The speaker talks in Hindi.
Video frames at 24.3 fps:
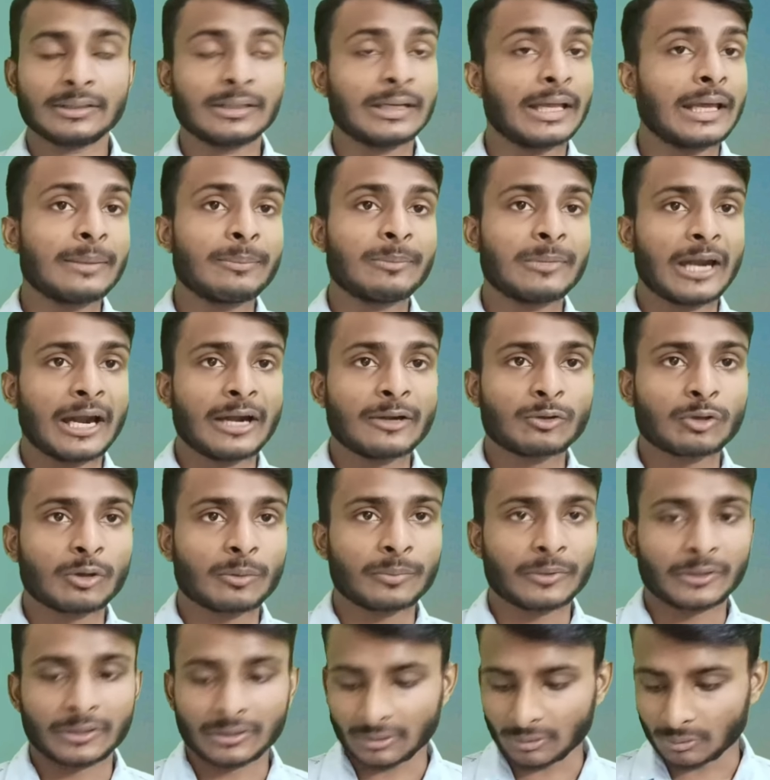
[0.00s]
ना ही प्लांट
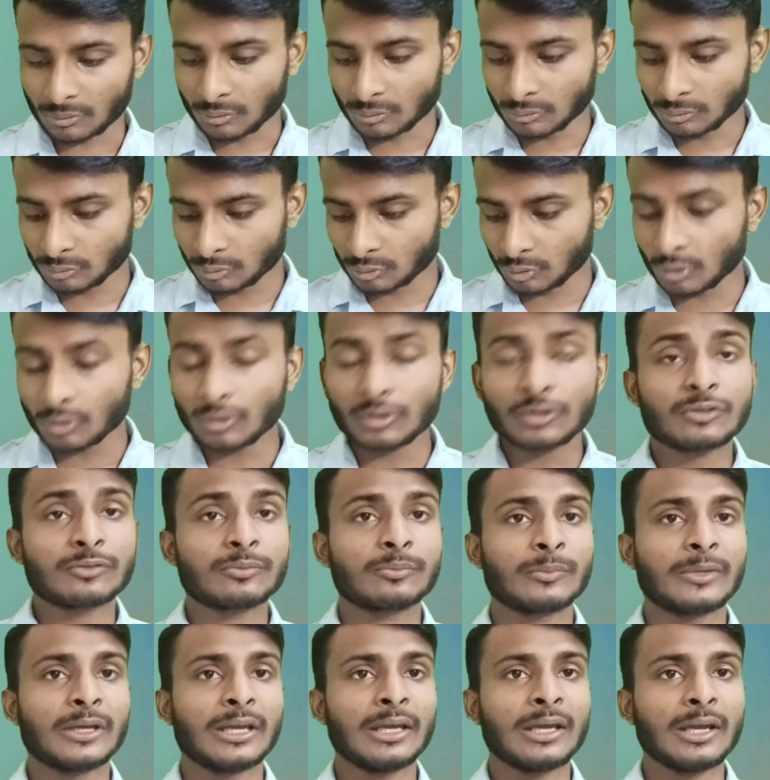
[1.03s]
ऑपरेटर हो तो
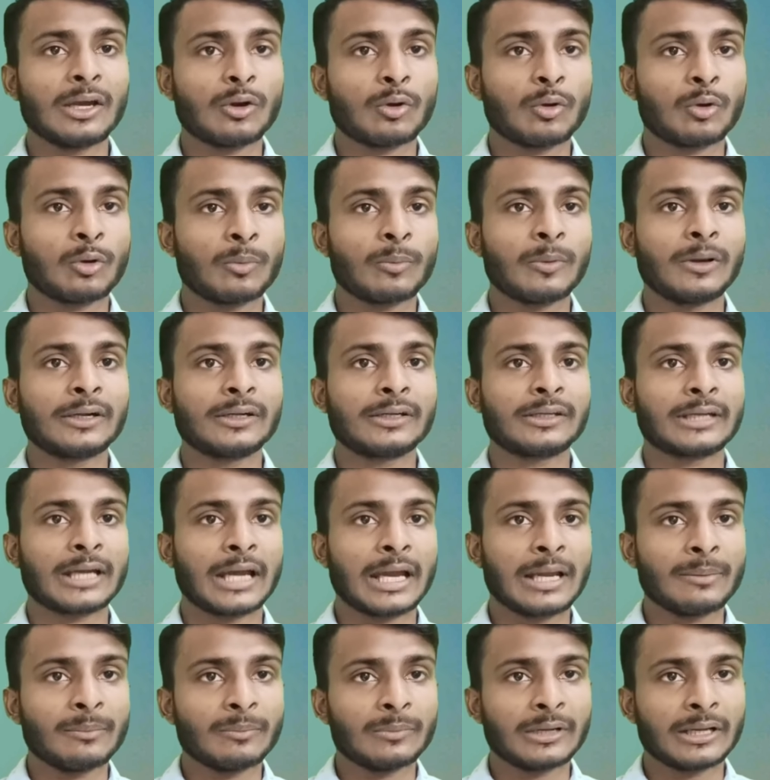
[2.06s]
इसमें ओवर
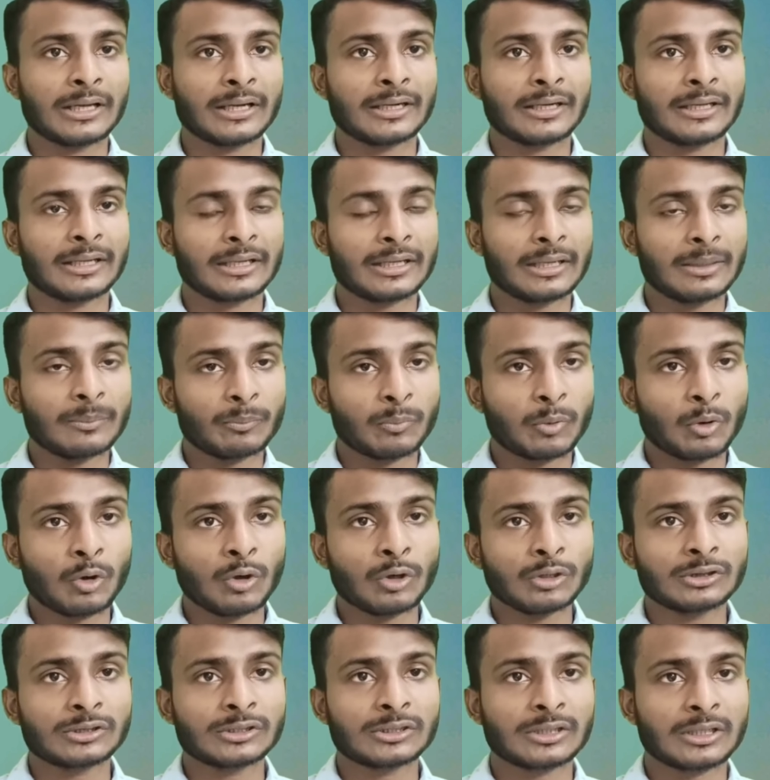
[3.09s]
टाइम लगने के
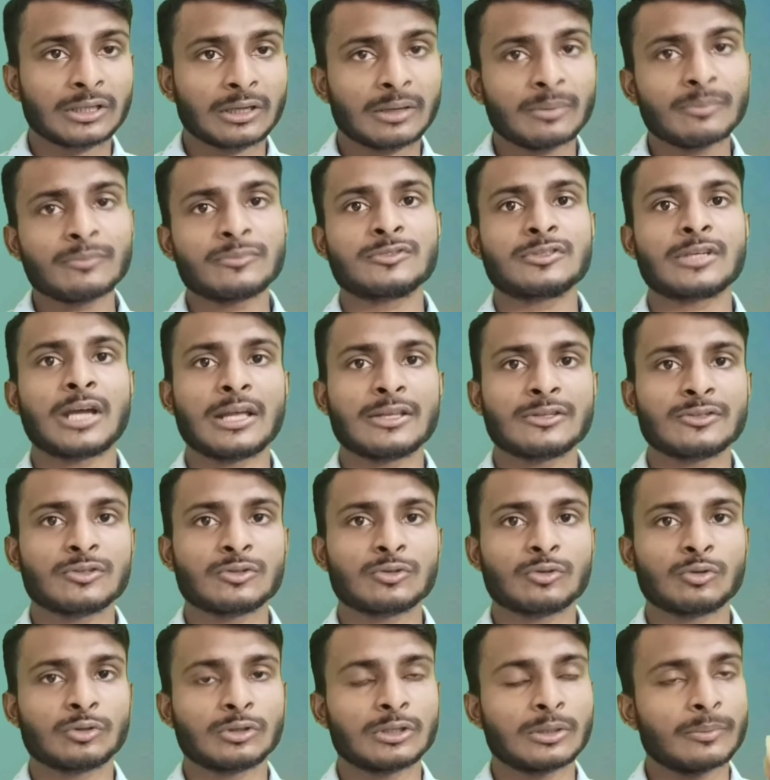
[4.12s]
बहुत कम
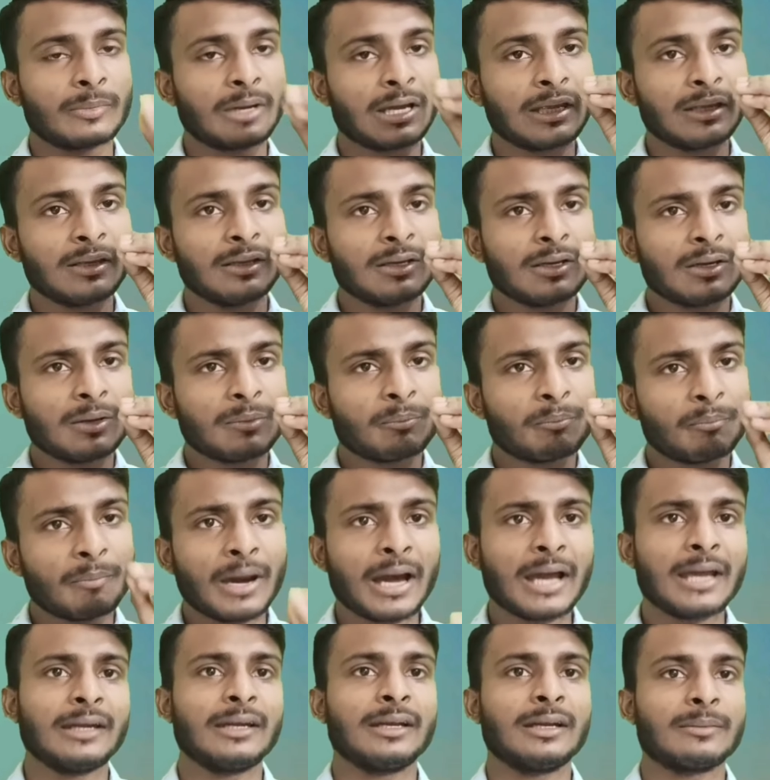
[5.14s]
चांसेस होते हैं माई
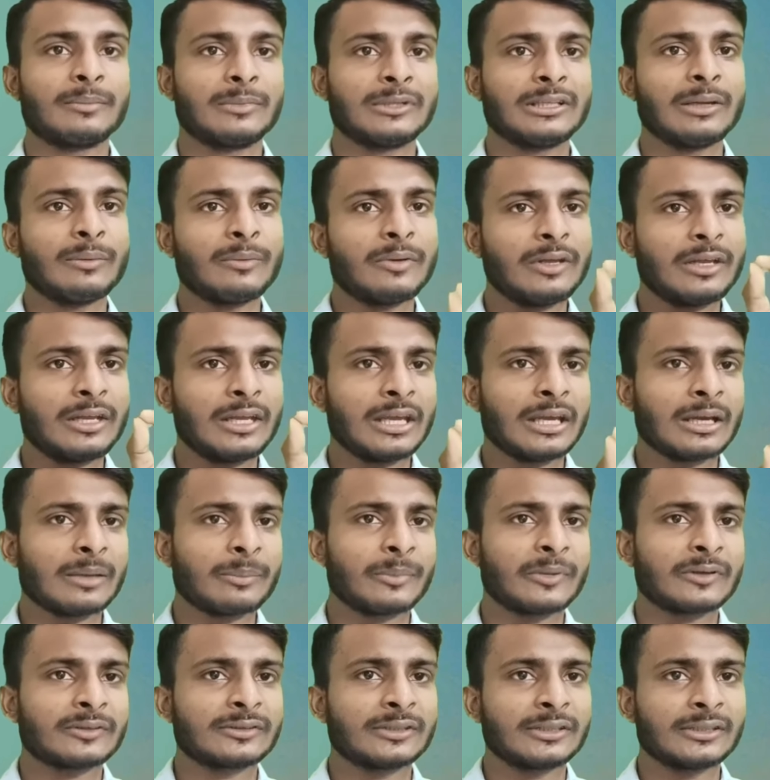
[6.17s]
माइनर मतलब
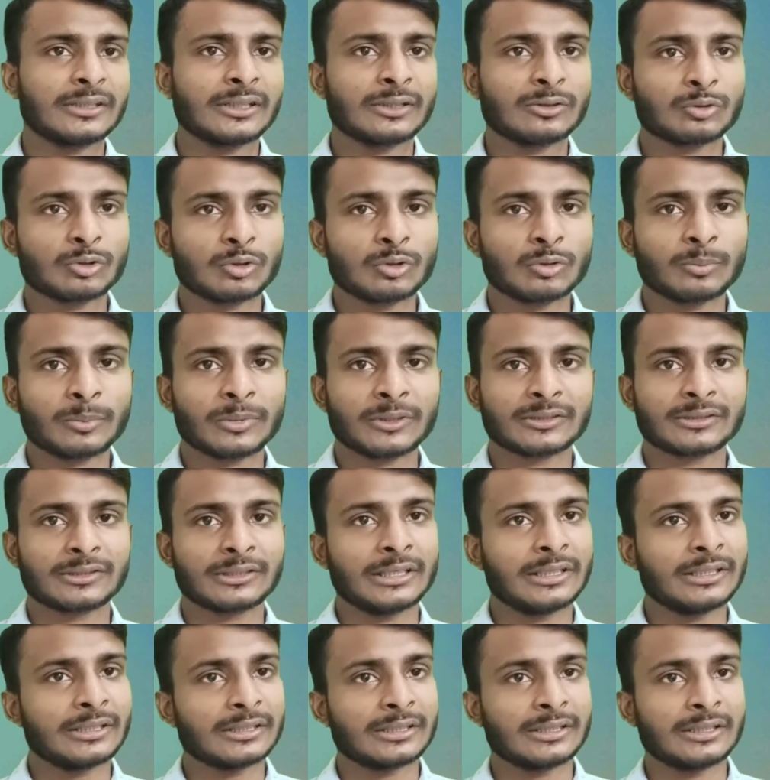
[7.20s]
एक परसेंट या दो
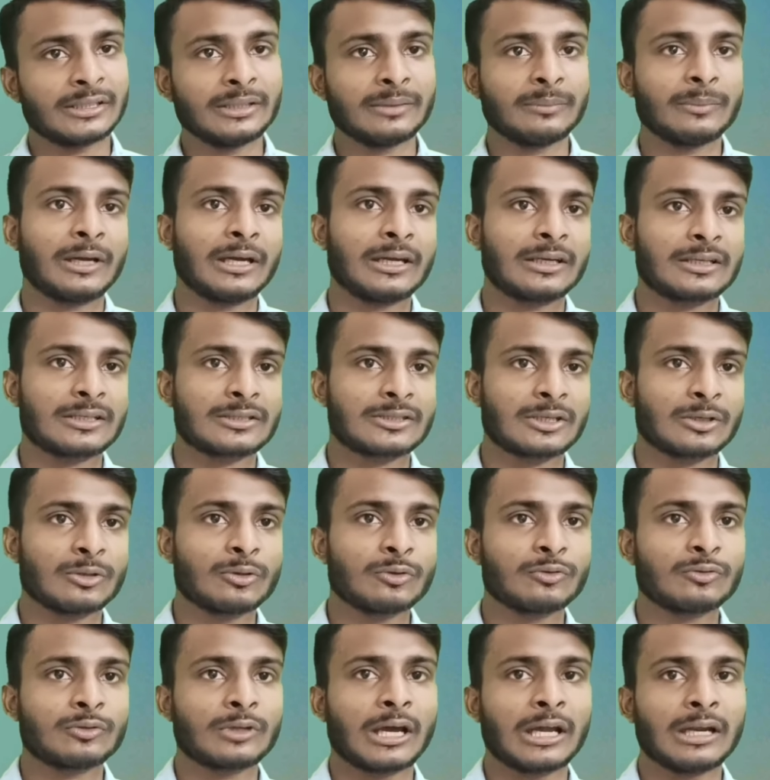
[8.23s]
परसेंट ही मान के
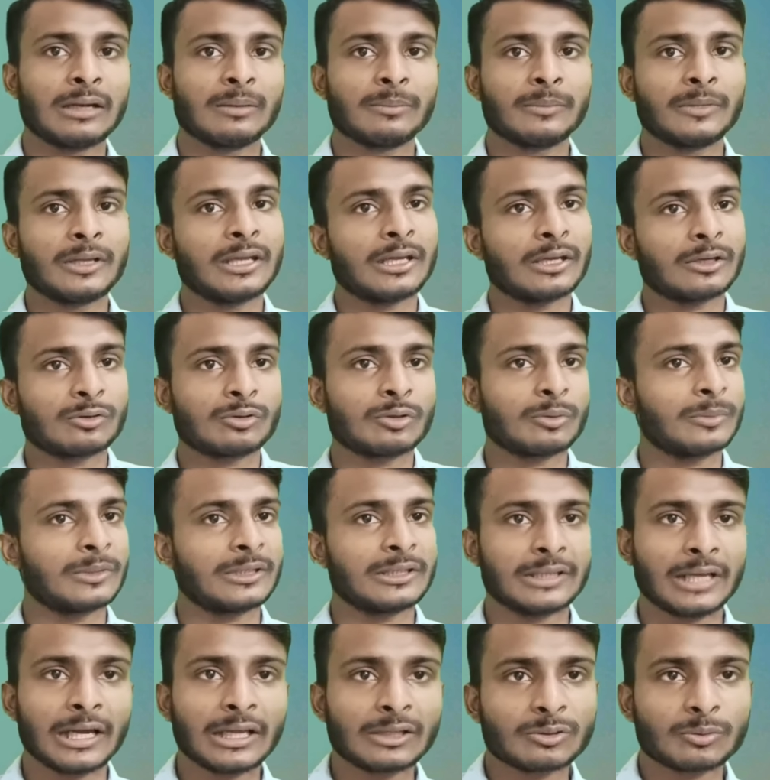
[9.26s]
चलो साल में एक दो
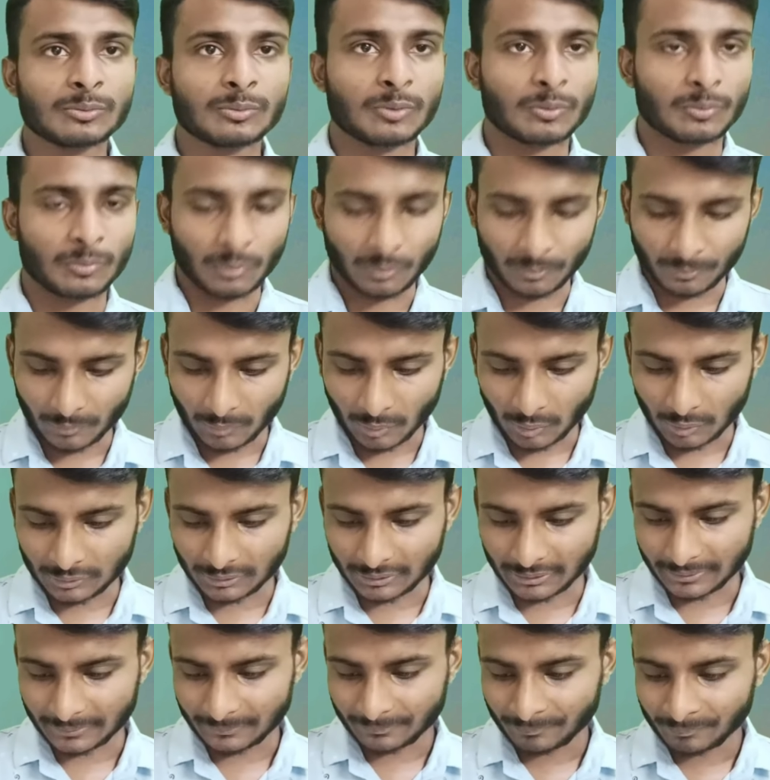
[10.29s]
मिल जाए तो वो
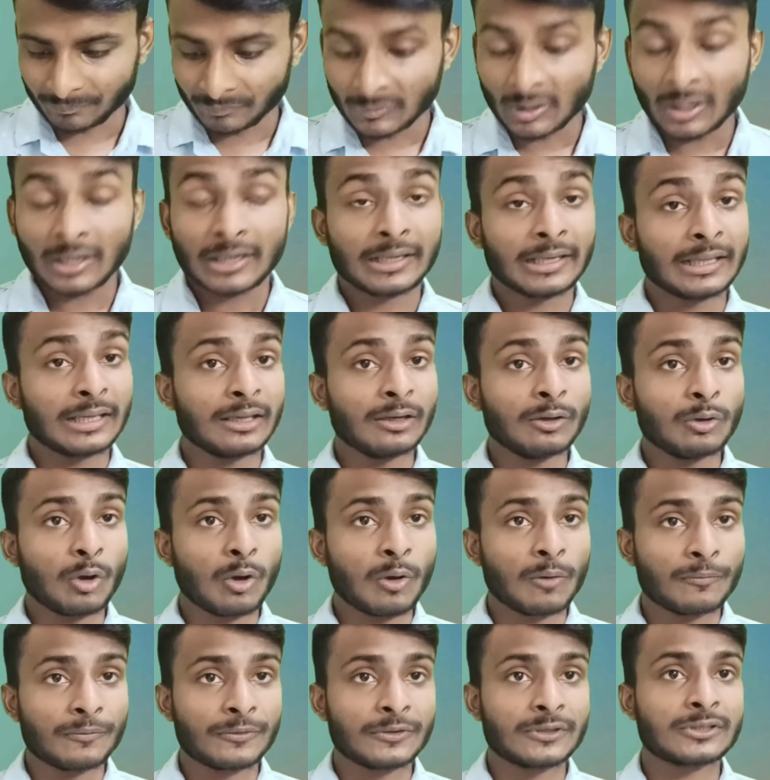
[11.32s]
बहुत है लेकिन
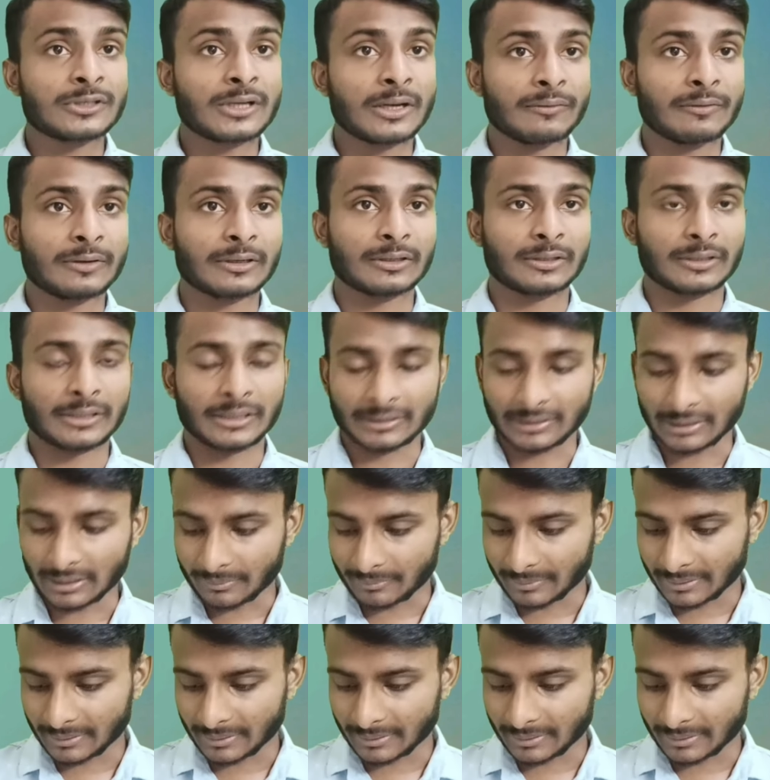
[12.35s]
ऑफिस का वर्क रहता